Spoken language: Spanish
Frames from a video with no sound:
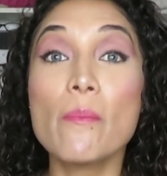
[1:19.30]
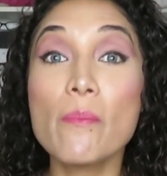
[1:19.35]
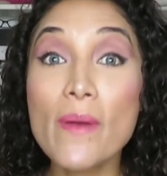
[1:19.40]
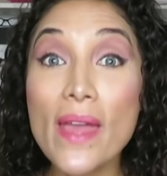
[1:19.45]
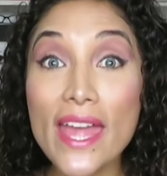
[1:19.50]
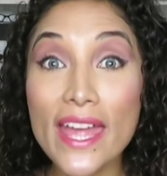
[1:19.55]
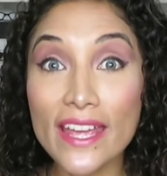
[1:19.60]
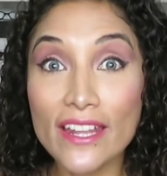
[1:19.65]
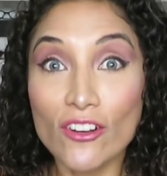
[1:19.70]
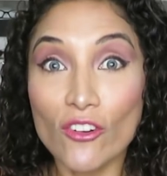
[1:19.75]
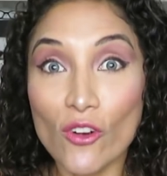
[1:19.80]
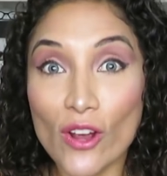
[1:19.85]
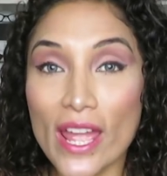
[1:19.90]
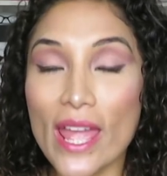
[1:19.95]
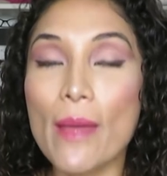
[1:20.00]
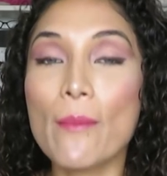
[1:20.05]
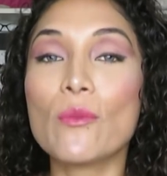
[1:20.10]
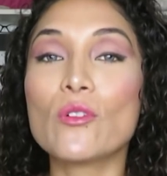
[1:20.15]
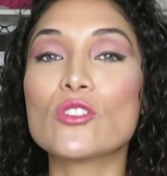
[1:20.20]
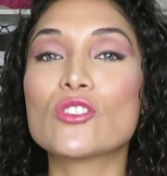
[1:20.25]
pero
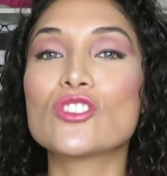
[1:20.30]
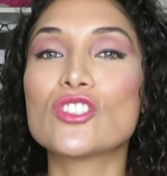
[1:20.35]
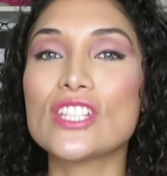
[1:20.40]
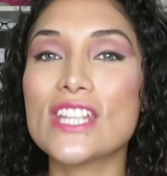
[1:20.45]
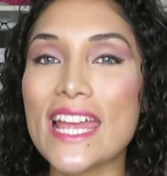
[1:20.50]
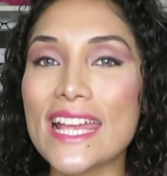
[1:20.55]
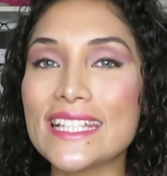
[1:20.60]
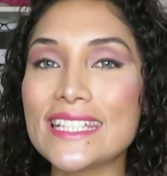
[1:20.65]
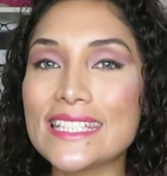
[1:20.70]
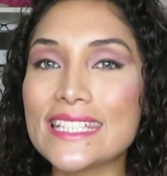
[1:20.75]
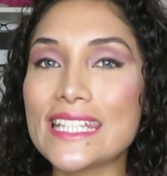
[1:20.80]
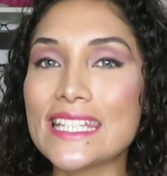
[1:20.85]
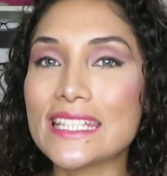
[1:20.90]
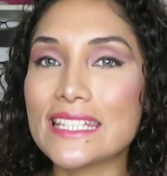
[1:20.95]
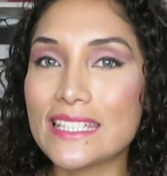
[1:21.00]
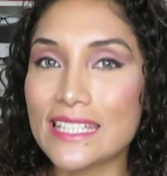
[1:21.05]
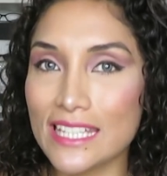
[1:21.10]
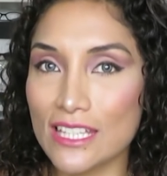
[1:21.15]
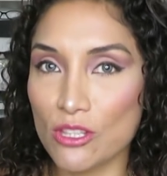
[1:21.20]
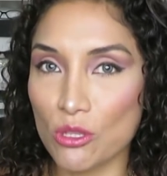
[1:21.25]
hemos
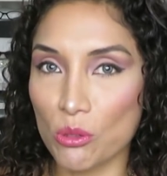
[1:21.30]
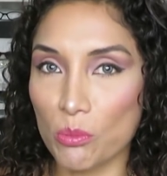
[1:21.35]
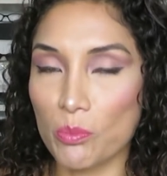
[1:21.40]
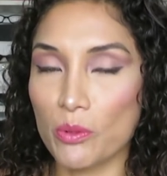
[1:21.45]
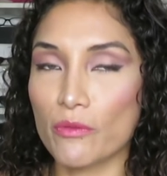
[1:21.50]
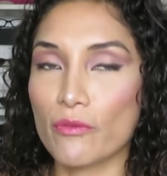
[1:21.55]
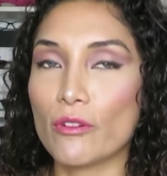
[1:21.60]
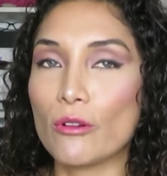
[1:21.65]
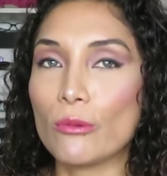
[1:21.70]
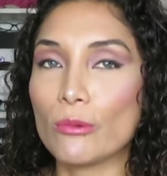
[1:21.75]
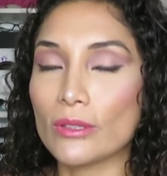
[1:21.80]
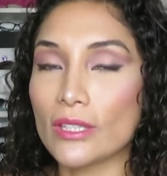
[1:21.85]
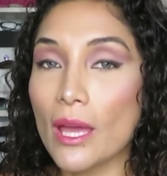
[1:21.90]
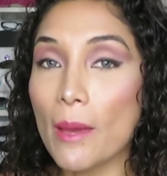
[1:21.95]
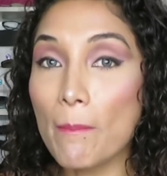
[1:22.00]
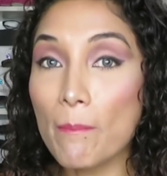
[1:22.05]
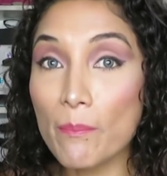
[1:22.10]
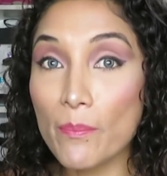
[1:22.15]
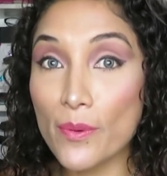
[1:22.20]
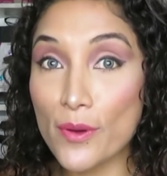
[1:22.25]
decidido por
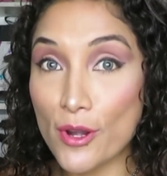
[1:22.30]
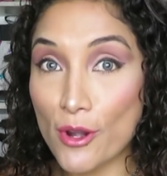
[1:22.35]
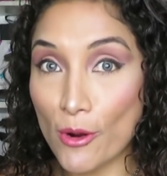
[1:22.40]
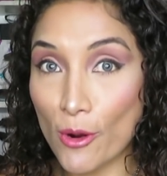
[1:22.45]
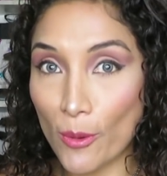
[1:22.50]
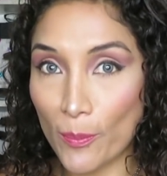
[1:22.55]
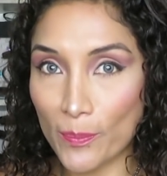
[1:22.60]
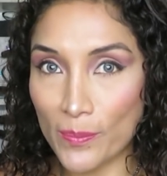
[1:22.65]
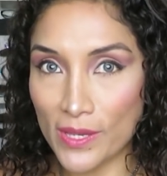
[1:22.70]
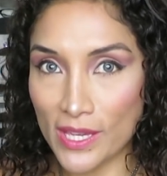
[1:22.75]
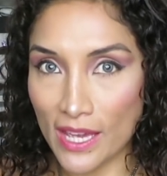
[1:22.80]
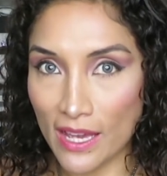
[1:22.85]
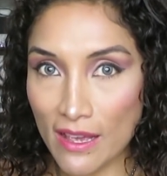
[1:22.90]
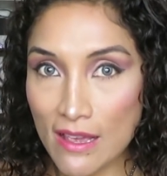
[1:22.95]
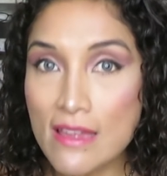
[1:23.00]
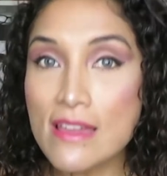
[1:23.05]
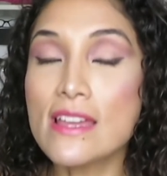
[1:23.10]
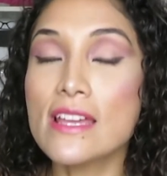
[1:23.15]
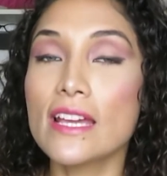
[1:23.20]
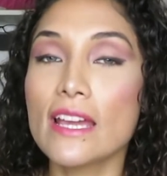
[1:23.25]
voluntad propia
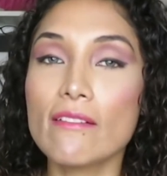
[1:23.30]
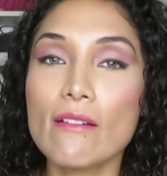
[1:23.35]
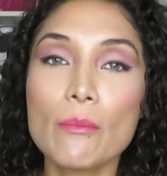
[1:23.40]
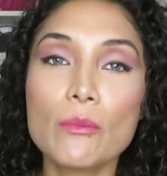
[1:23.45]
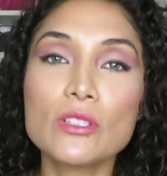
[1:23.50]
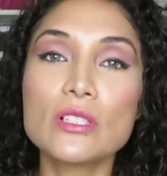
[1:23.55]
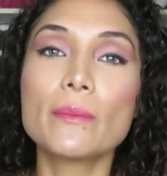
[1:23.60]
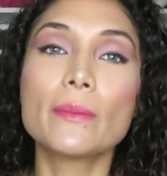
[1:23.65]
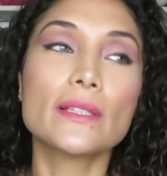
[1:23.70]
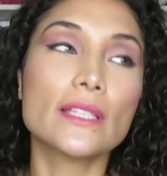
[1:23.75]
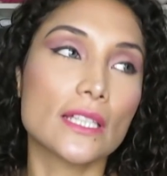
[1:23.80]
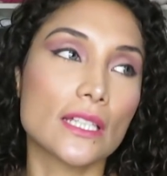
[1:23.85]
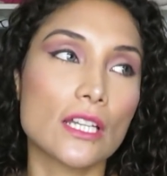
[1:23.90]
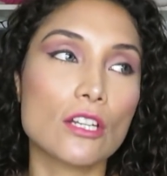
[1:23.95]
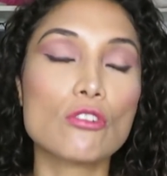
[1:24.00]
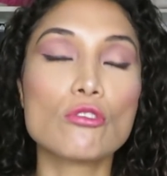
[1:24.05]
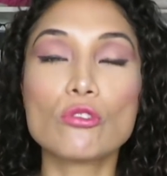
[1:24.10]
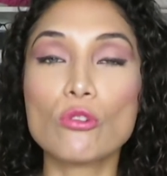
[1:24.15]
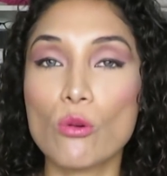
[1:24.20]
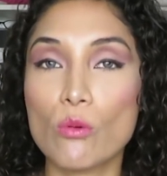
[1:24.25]
que vamos a
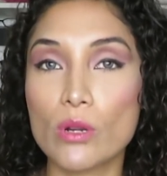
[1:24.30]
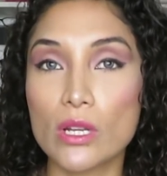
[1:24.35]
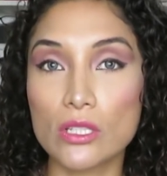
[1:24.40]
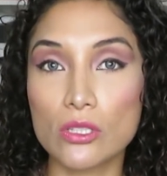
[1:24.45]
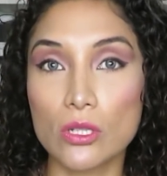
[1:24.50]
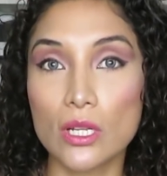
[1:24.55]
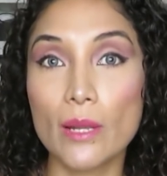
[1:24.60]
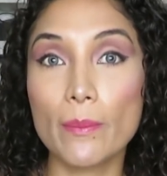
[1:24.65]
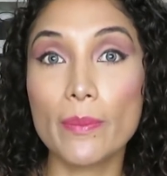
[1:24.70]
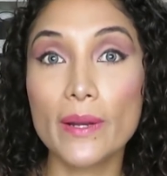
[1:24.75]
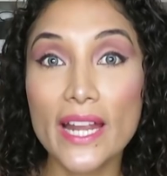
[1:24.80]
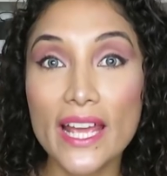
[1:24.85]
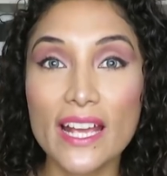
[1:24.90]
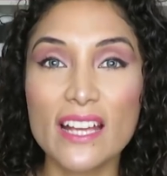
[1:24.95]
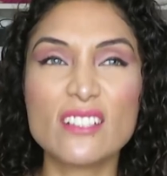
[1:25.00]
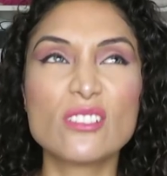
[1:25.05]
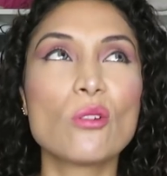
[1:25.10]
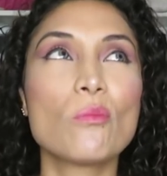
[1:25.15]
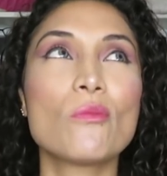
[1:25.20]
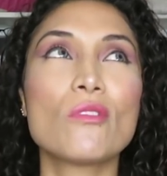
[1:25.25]
mantenernos con una sola
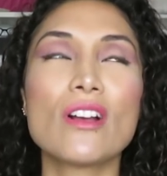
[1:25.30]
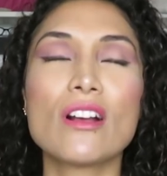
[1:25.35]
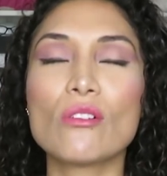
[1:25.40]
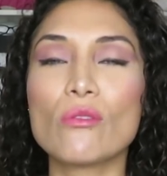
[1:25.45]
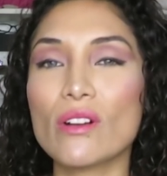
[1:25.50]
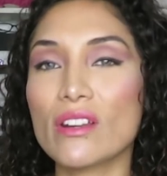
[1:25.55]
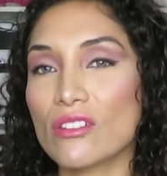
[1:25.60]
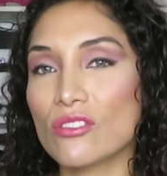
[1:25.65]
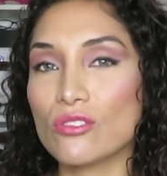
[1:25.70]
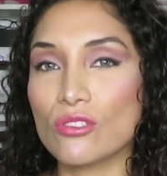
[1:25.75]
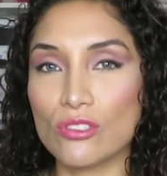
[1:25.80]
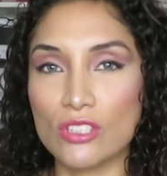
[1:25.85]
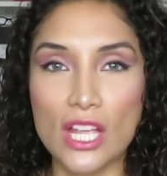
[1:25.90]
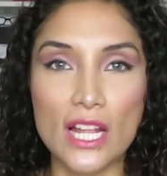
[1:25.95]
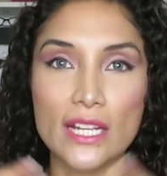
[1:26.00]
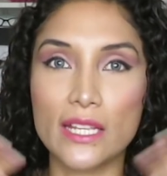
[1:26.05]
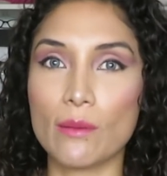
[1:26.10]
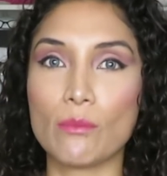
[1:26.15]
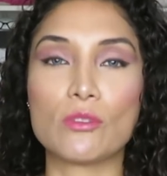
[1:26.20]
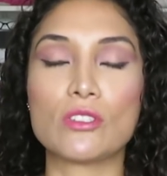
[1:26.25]
pareja. Es como un acuerdo
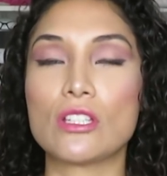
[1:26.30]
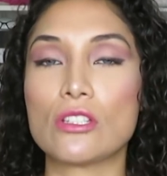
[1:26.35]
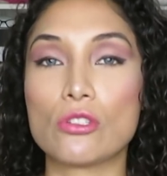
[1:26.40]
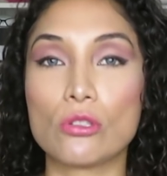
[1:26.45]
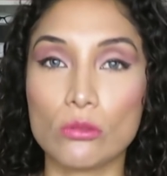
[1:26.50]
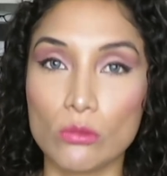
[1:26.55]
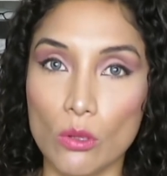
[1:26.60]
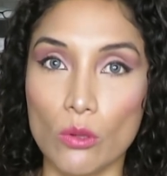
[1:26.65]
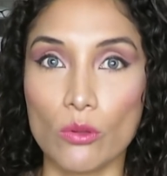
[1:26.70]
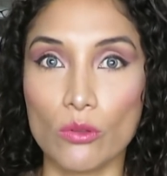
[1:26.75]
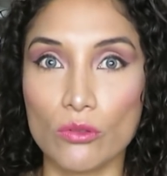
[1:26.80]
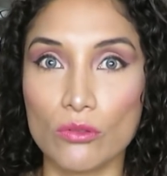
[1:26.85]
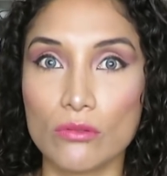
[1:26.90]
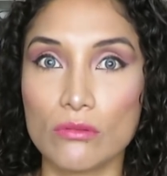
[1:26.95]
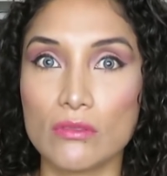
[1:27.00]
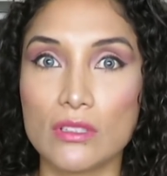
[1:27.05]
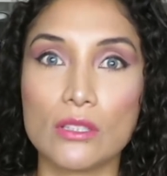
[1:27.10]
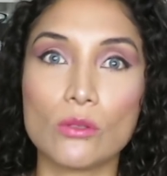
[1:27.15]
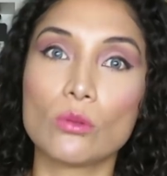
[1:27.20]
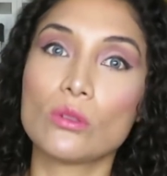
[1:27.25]
social que hemos hecho todos.
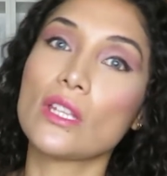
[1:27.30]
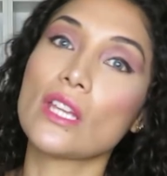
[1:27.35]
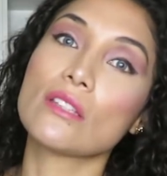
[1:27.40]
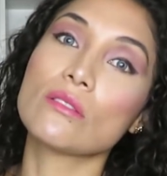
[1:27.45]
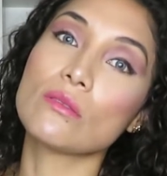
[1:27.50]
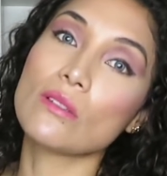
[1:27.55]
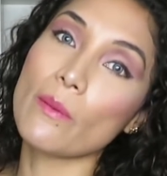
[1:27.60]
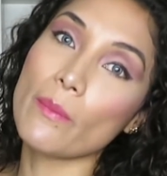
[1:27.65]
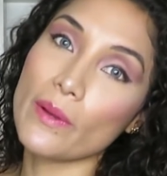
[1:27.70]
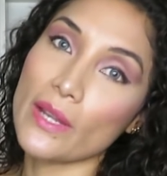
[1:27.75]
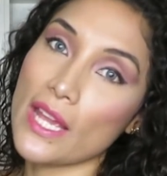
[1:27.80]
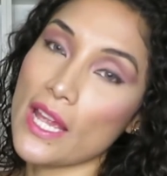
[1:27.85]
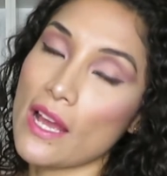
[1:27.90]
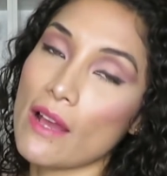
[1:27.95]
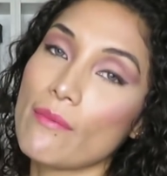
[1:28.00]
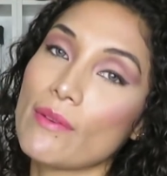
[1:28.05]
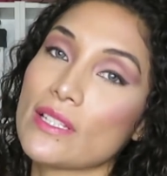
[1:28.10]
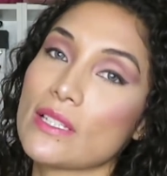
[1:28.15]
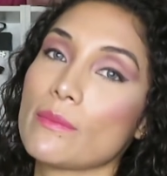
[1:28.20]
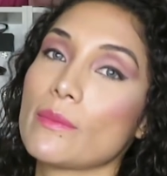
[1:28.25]
Si tú tienes una
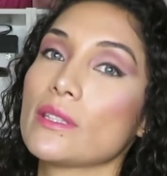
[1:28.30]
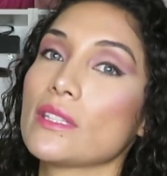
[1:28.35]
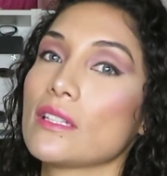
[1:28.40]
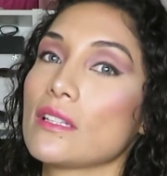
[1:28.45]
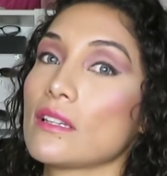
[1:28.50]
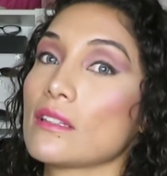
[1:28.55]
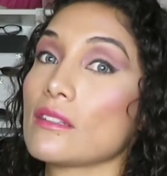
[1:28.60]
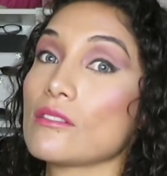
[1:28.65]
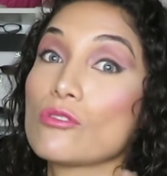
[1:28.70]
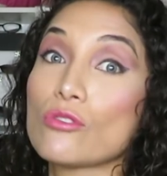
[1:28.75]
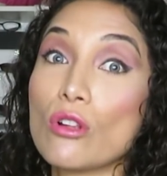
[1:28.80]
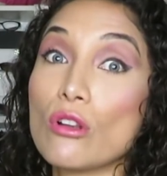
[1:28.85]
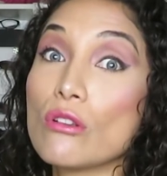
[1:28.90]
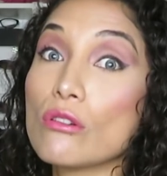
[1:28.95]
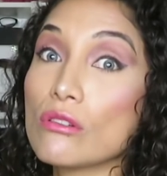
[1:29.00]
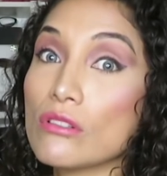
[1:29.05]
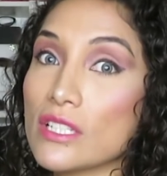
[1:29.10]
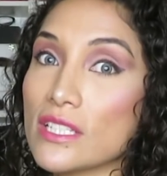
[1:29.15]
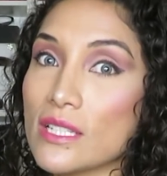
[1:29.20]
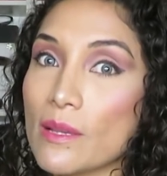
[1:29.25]
pareja, vas a mantenerte
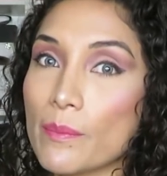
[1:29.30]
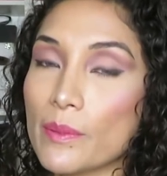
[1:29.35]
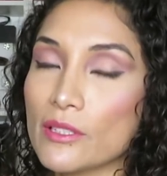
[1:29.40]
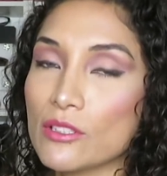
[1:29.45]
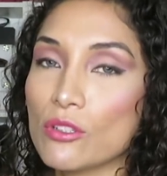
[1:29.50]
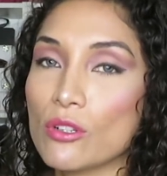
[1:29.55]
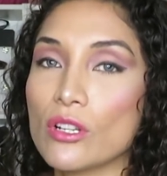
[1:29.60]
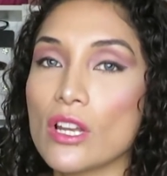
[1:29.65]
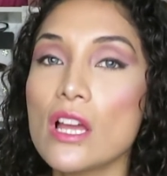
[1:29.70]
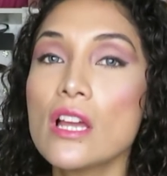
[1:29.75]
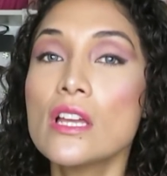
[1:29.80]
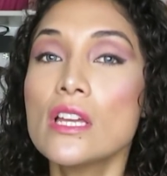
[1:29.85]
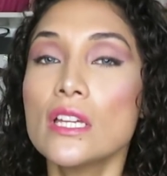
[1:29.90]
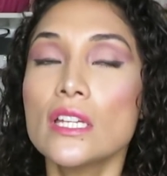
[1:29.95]
solo con esa persona.